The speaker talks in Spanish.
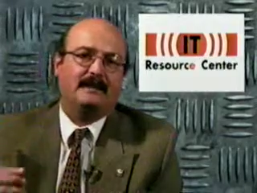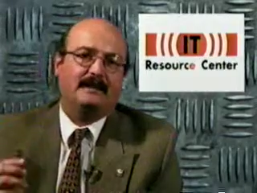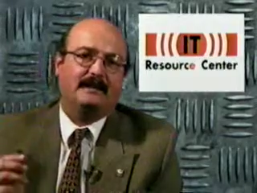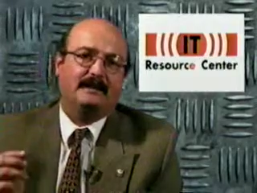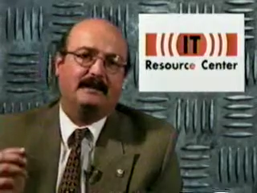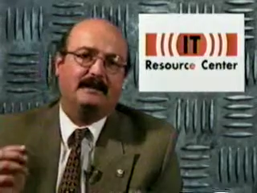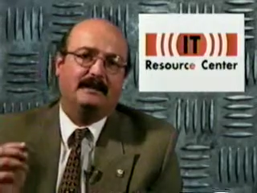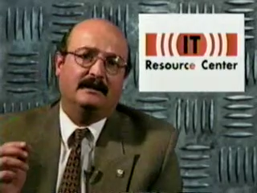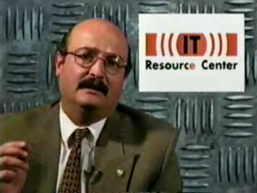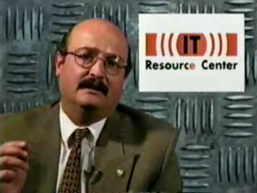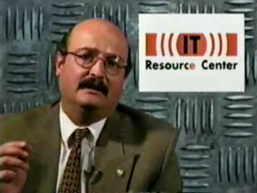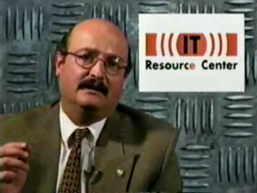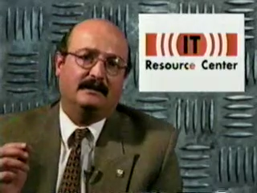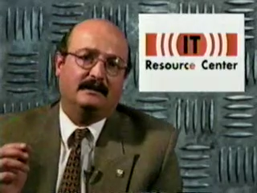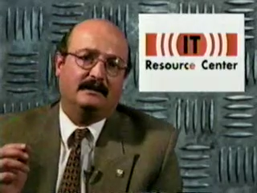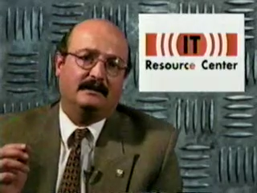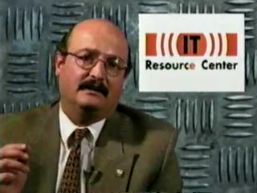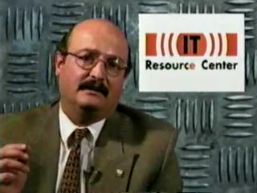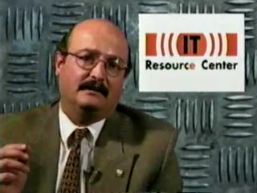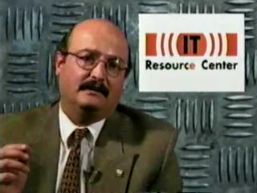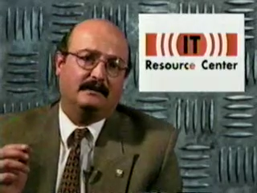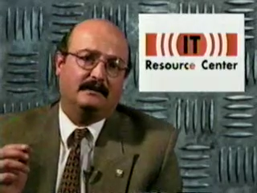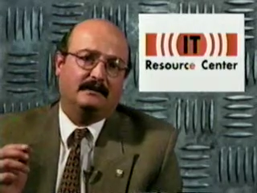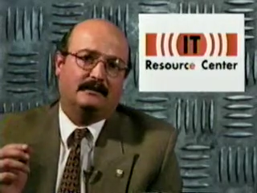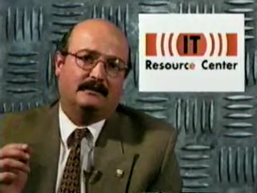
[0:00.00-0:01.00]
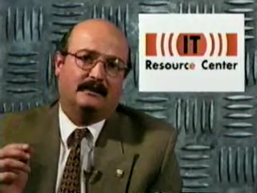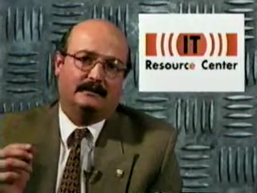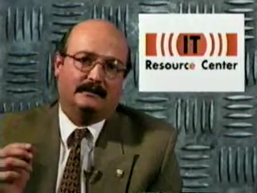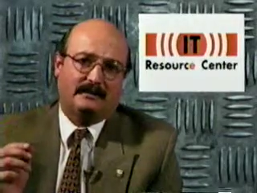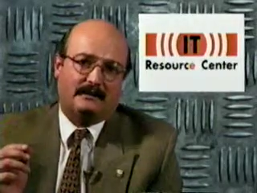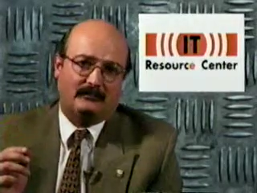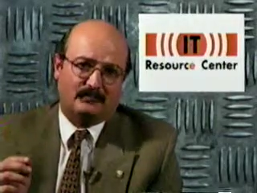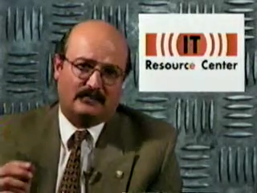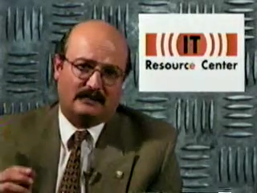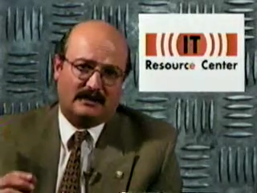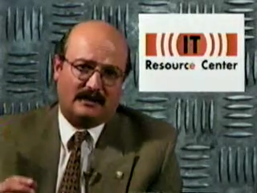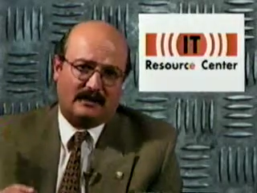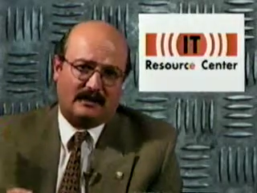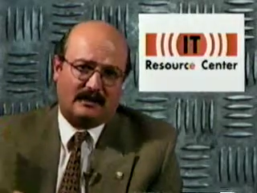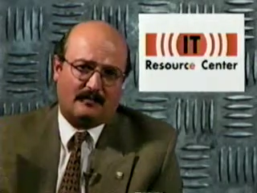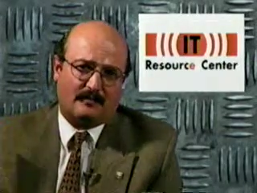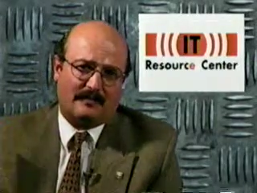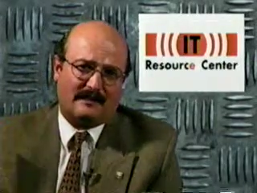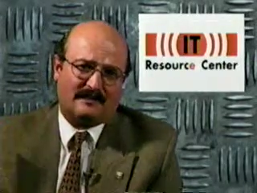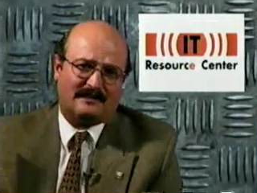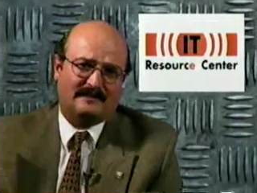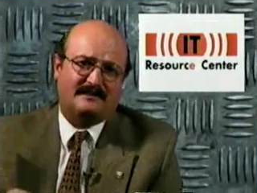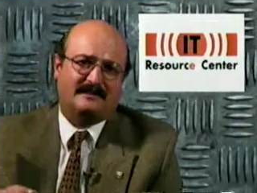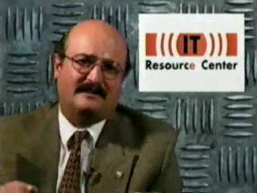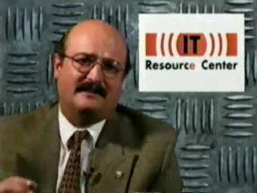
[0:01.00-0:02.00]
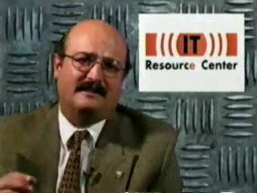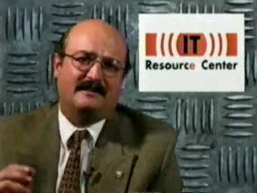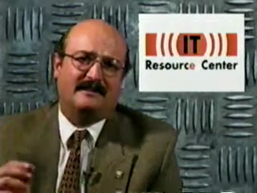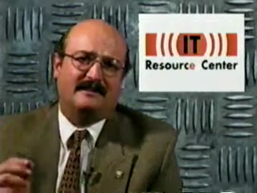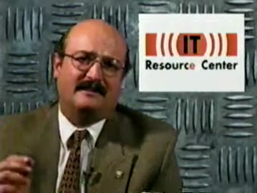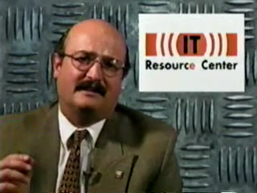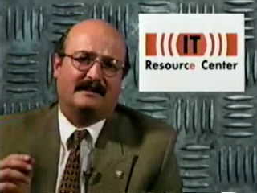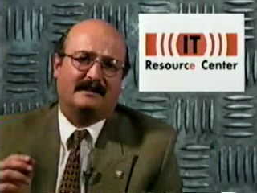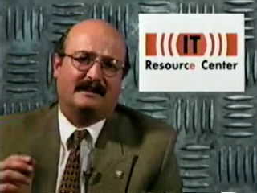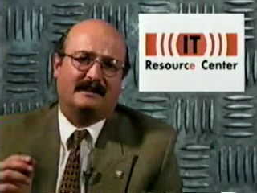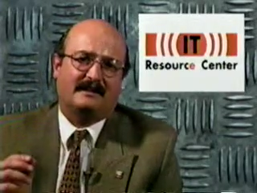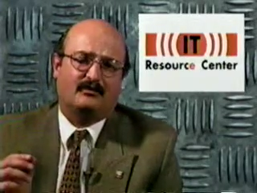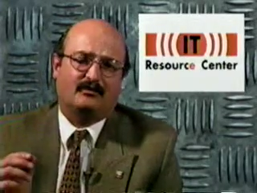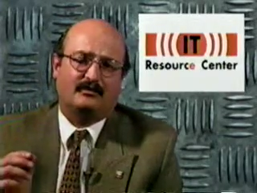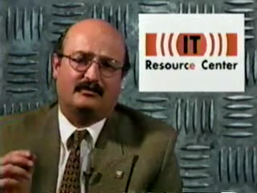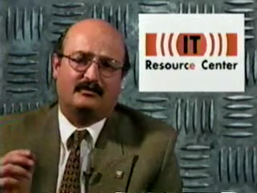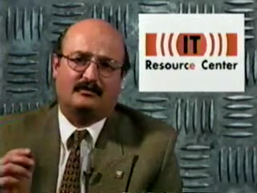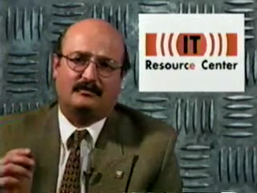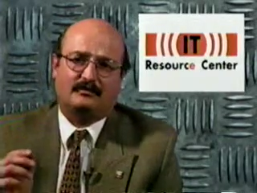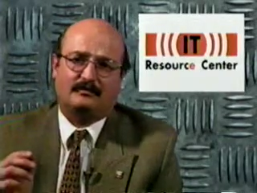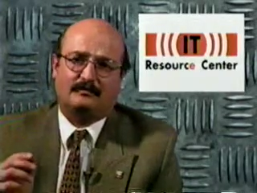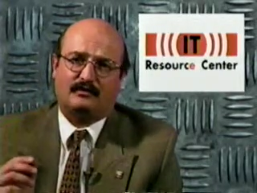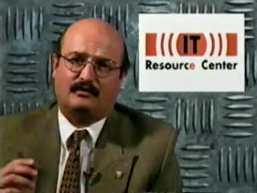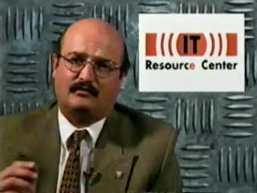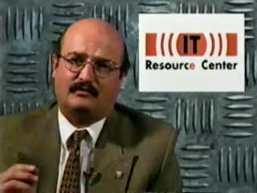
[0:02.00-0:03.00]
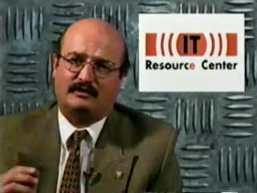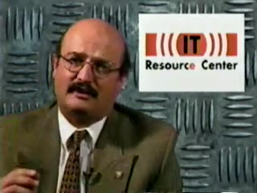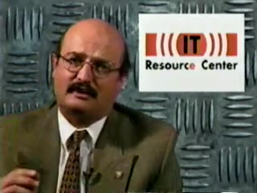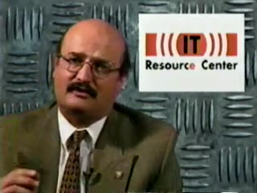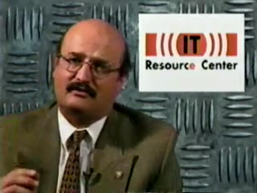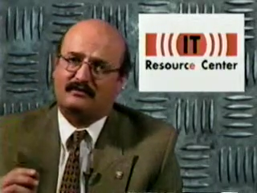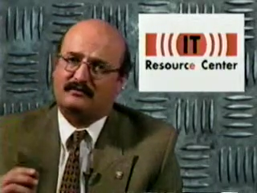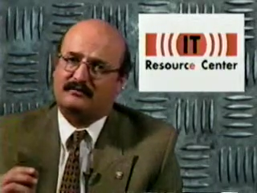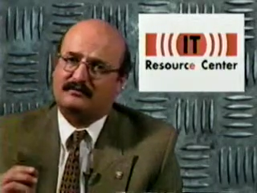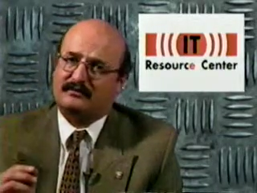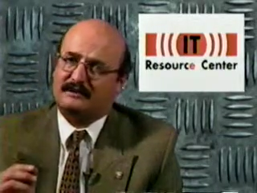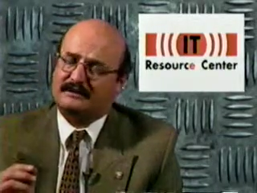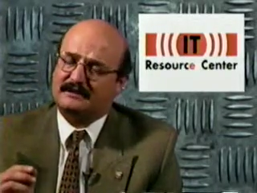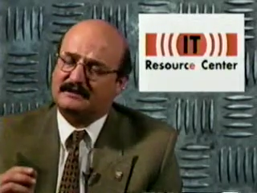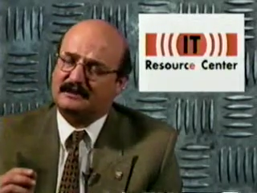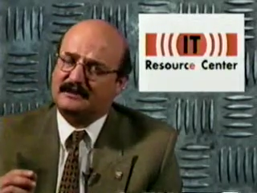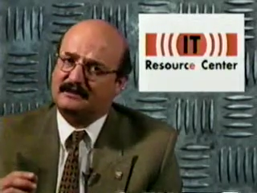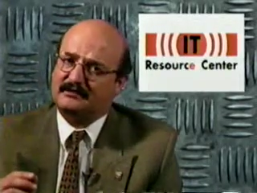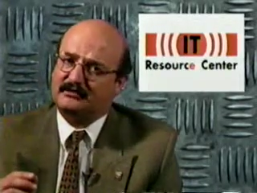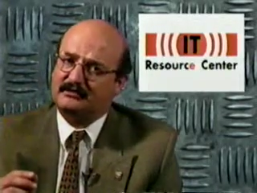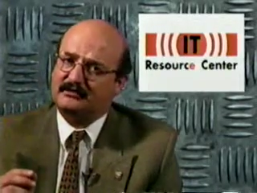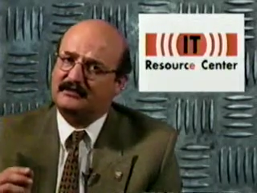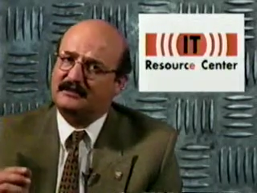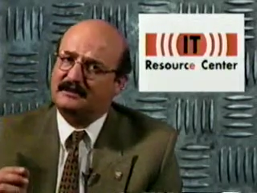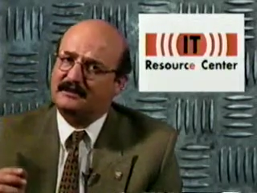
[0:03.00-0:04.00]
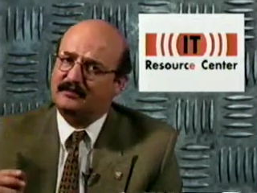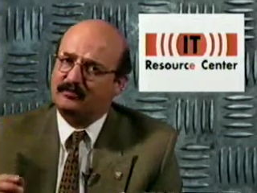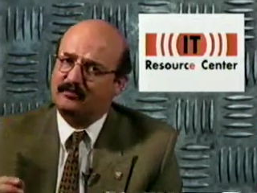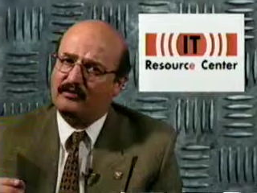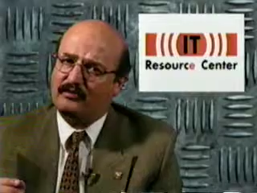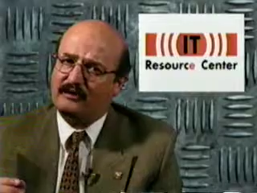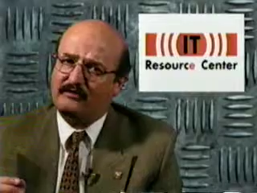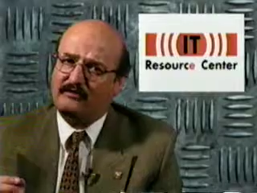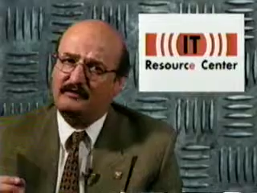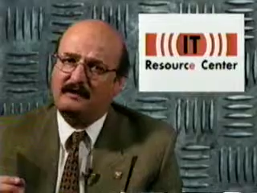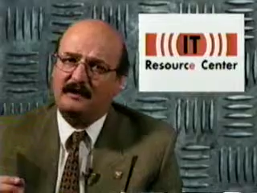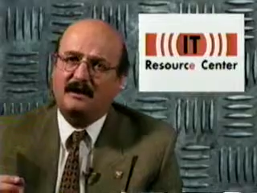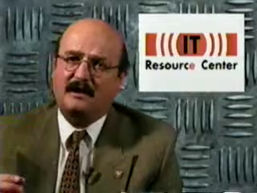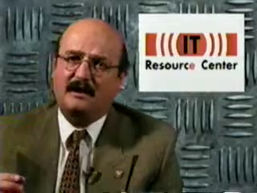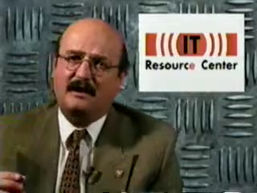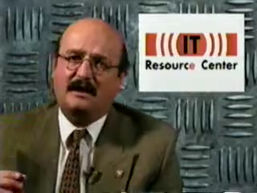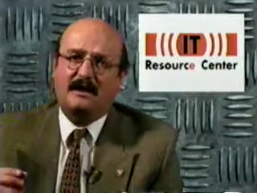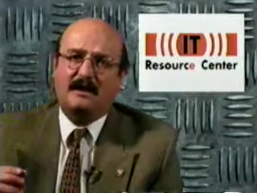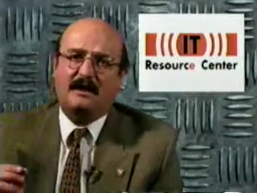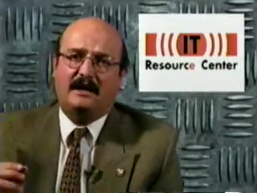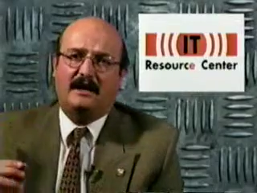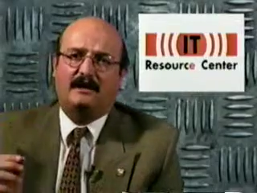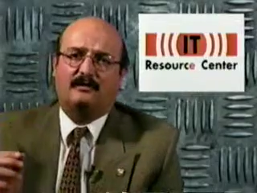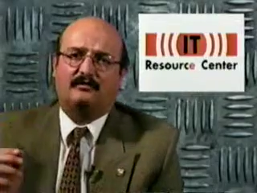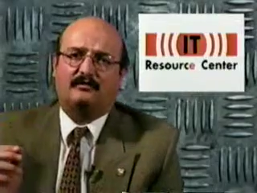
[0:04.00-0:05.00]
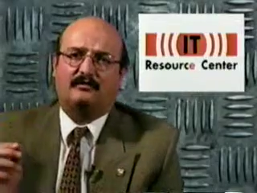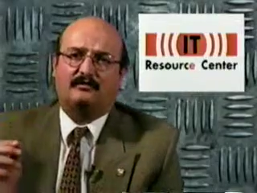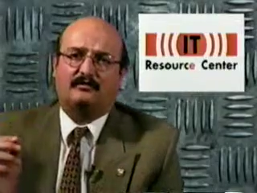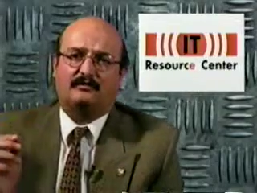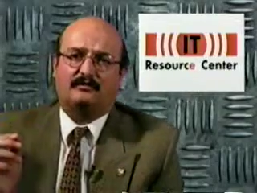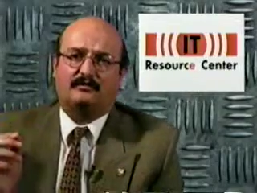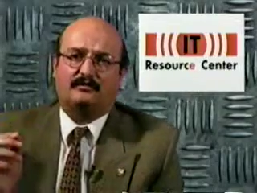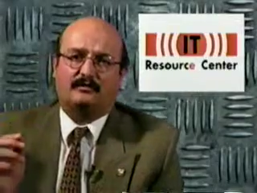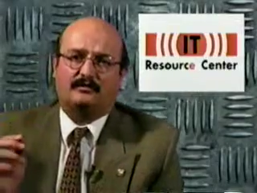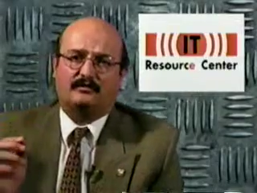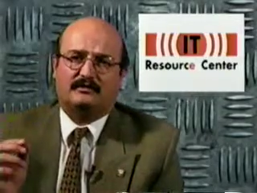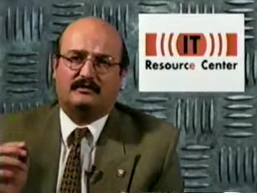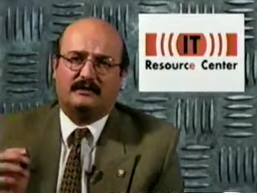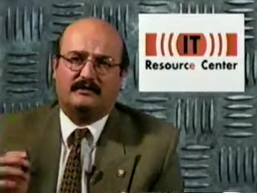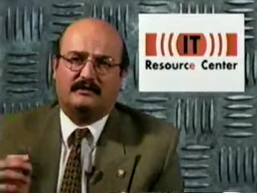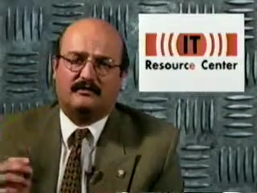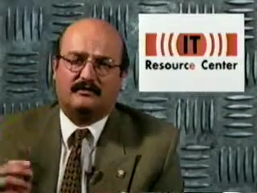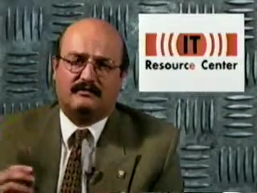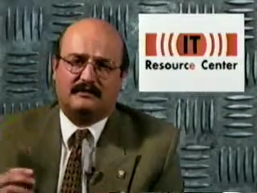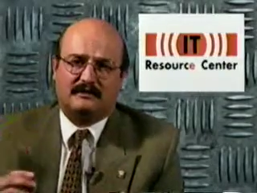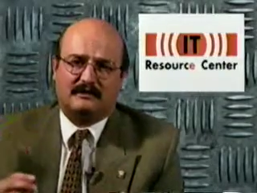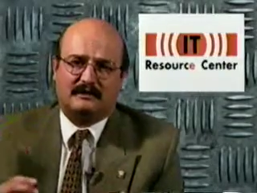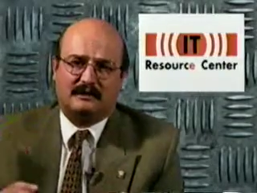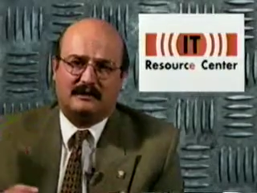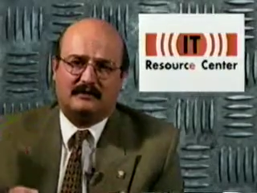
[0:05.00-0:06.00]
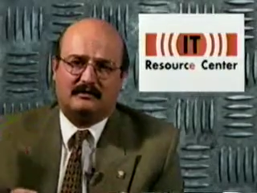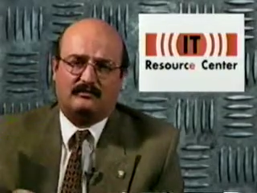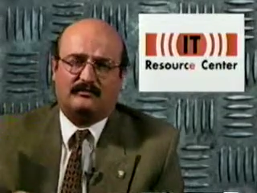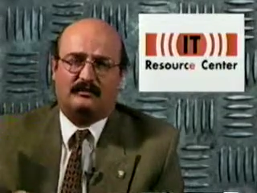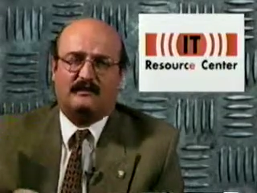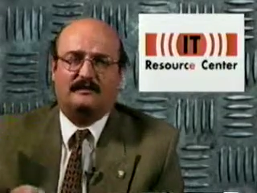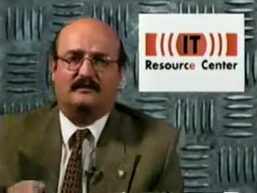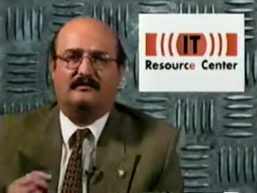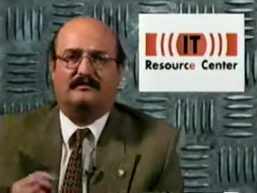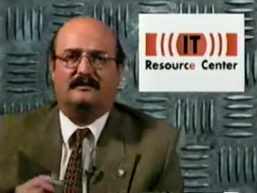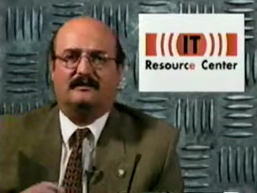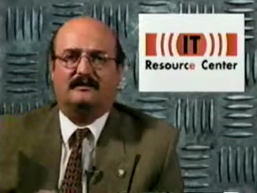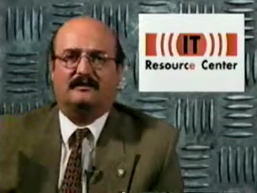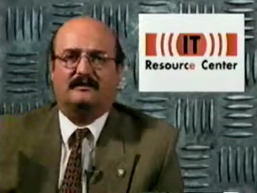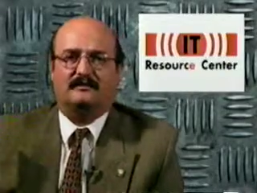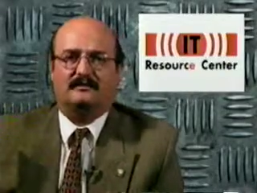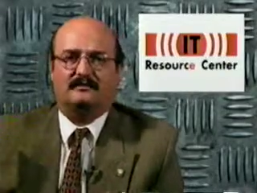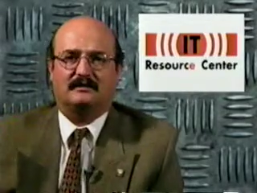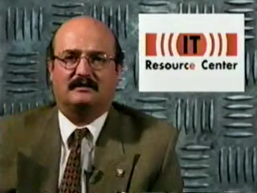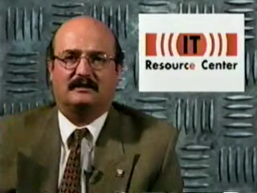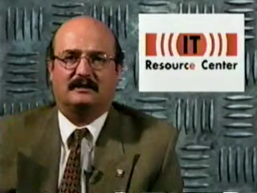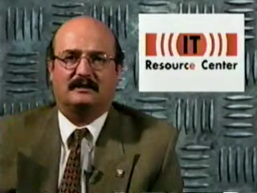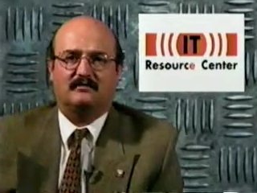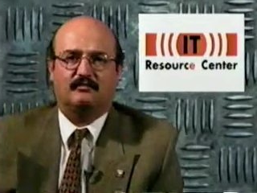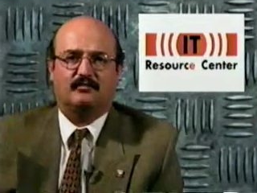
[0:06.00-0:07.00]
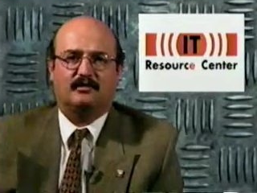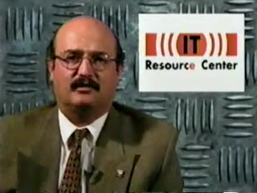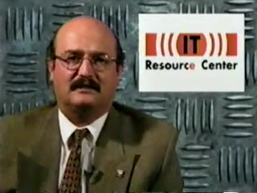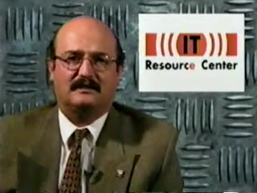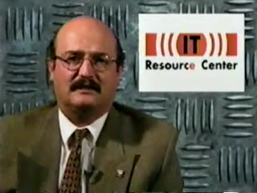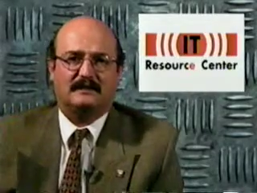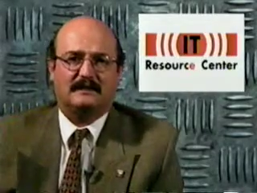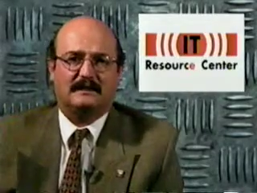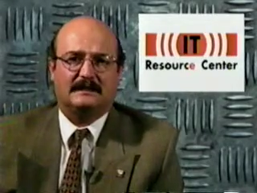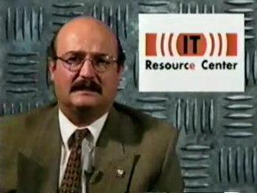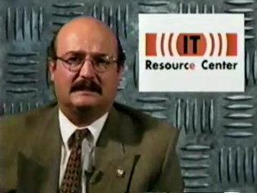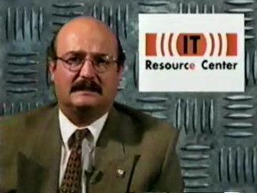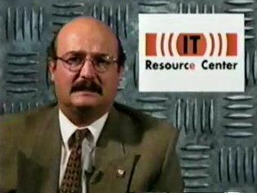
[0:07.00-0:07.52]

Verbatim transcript: y debemos ser capaces de integrar nuestros procesos basados en el web y nuestros procesos basados en los centros de respuesta.